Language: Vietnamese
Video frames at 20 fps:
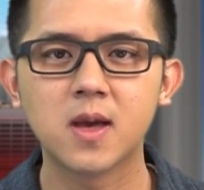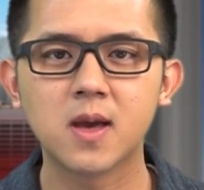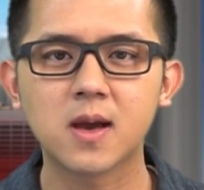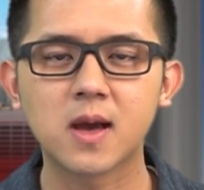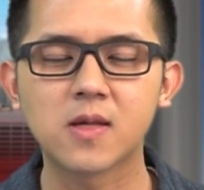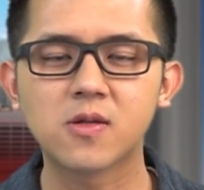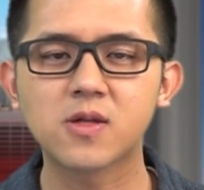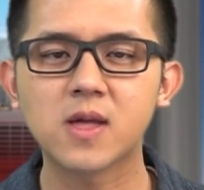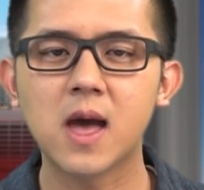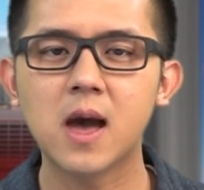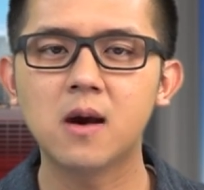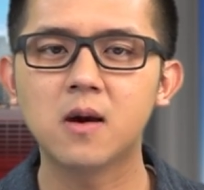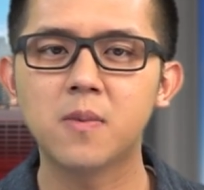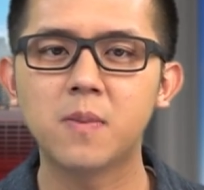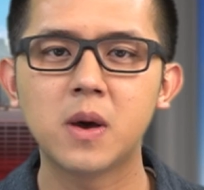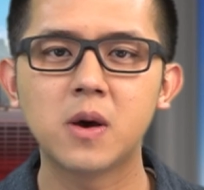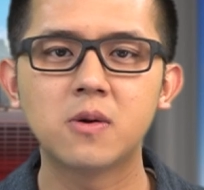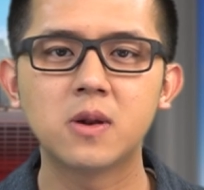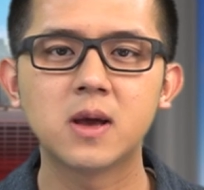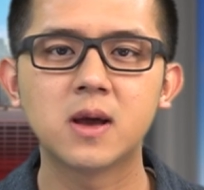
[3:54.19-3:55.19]
Cảnh sát ở
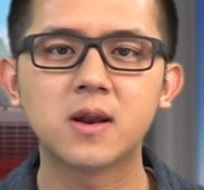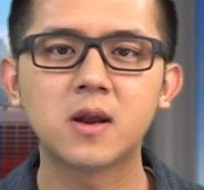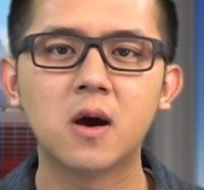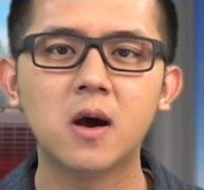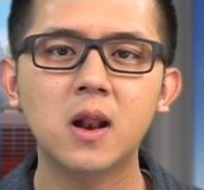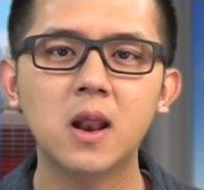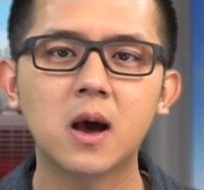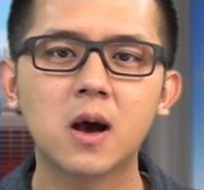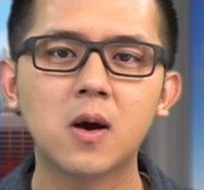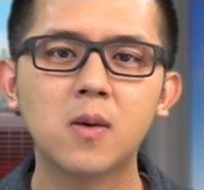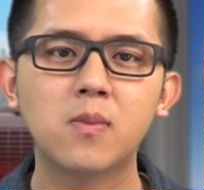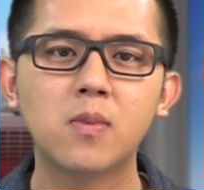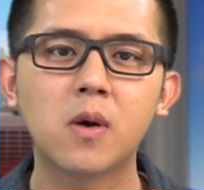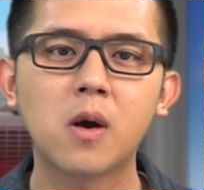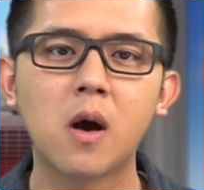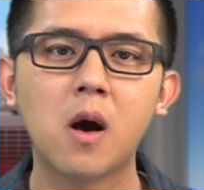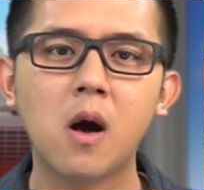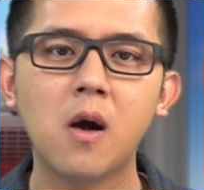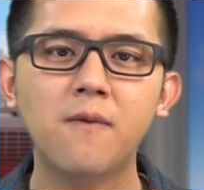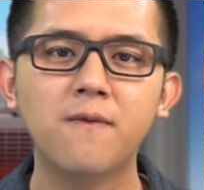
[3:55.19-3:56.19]
Bel Air nói là không
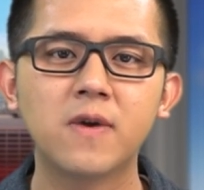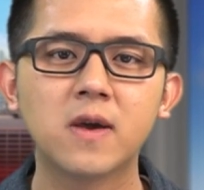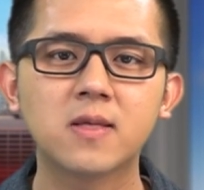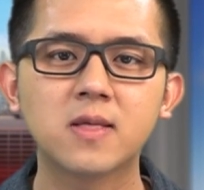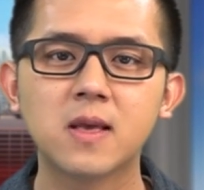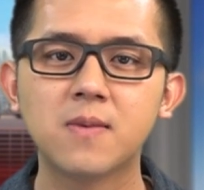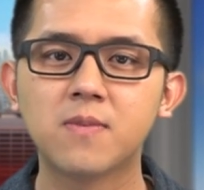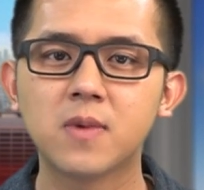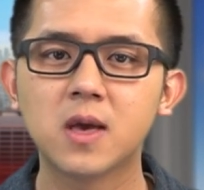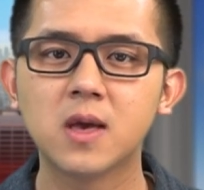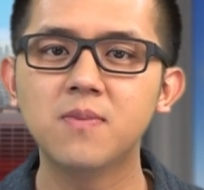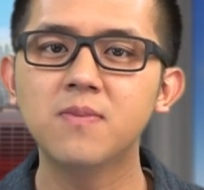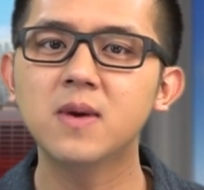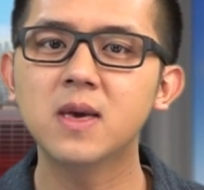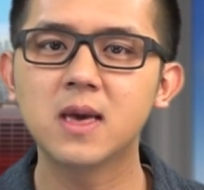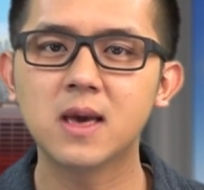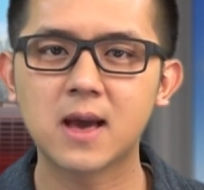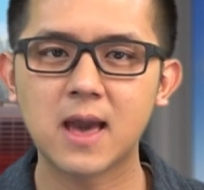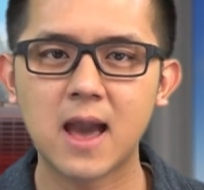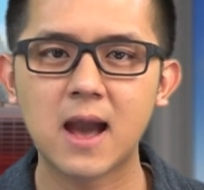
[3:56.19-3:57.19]
có việc tìm kiếm
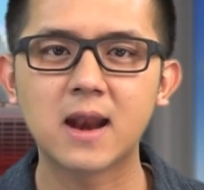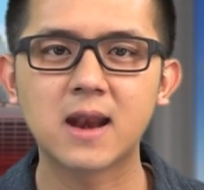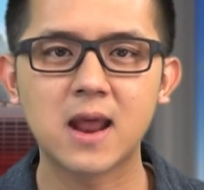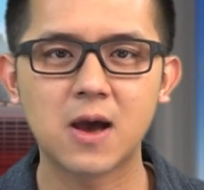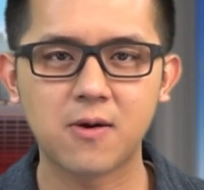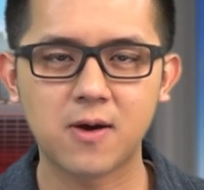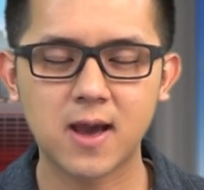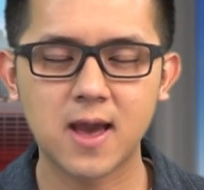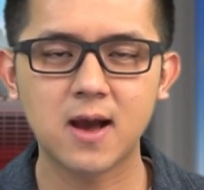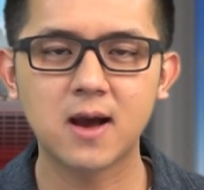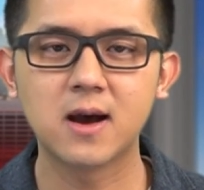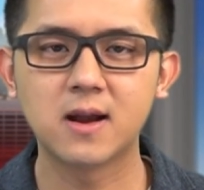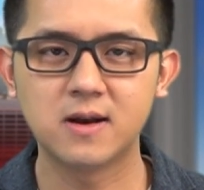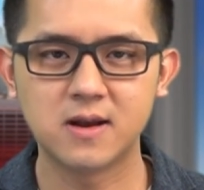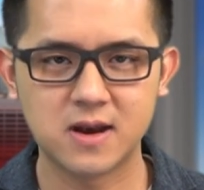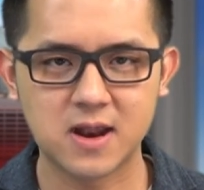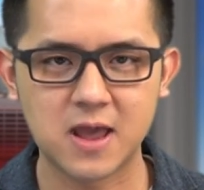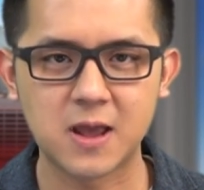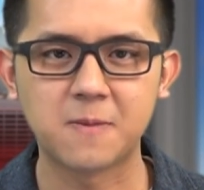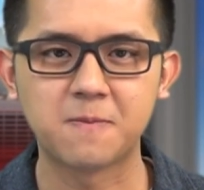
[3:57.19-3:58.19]
nghi can nào khác ở
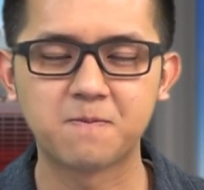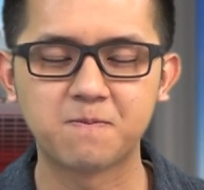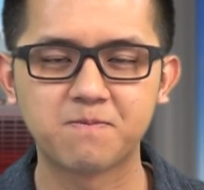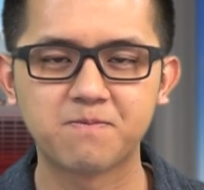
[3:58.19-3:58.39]
nơi này.